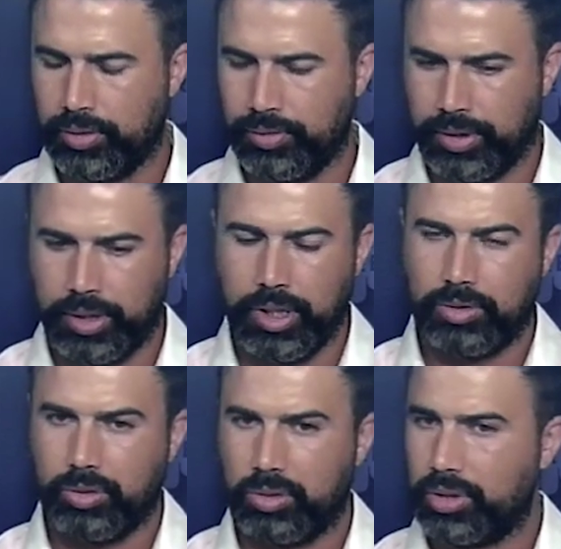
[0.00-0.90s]
عندي
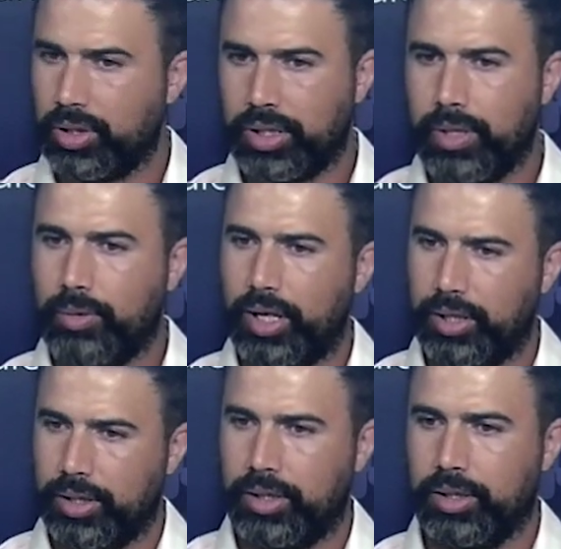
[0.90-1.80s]
خذها من
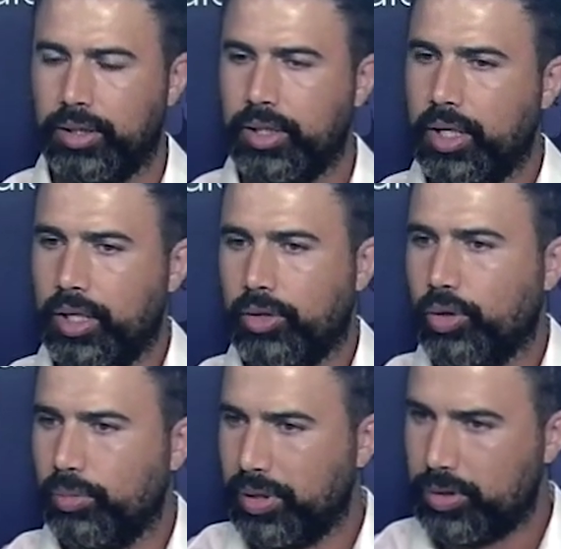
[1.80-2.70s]
عندي اللي كونه
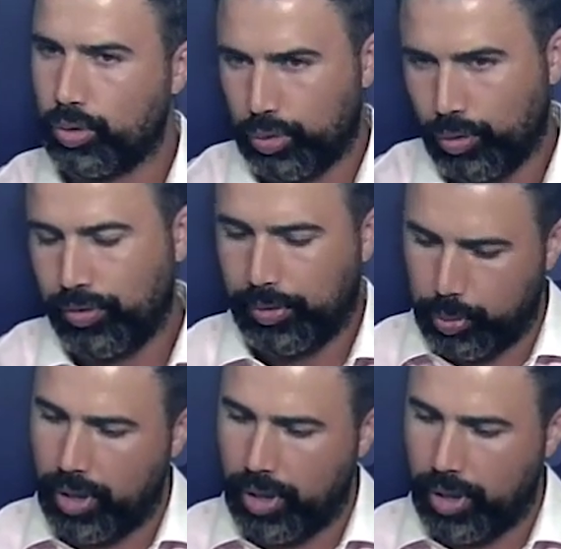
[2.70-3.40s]
معناتها تبدلت